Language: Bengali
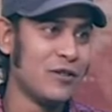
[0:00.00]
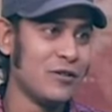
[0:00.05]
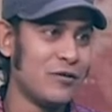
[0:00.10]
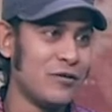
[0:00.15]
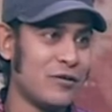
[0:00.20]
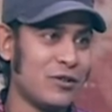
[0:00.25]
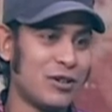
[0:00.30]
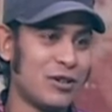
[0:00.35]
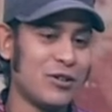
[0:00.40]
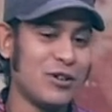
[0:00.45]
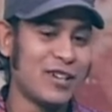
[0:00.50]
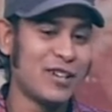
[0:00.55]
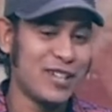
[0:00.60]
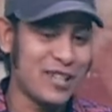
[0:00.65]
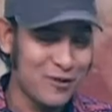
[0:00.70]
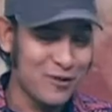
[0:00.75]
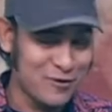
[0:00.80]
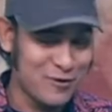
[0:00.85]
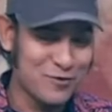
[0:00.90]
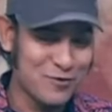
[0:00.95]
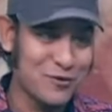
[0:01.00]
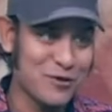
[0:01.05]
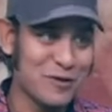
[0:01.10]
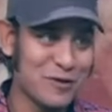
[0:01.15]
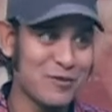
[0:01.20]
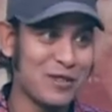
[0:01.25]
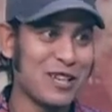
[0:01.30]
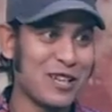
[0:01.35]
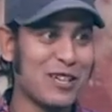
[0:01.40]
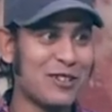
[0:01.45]
উঠতে হয় এরকম
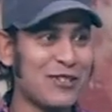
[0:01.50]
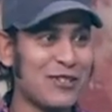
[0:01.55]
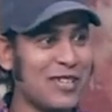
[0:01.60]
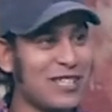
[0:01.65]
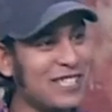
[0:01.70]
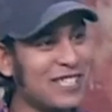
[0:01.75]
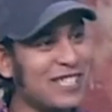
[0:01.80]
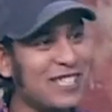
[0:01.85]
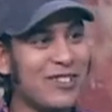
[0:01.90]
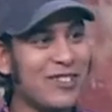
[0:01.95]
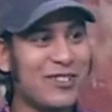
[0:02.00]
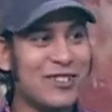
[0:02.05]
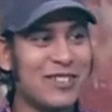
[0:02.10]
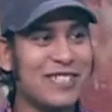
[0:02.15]
প্রোগ্রাম থাকলে তো আসতেই হয়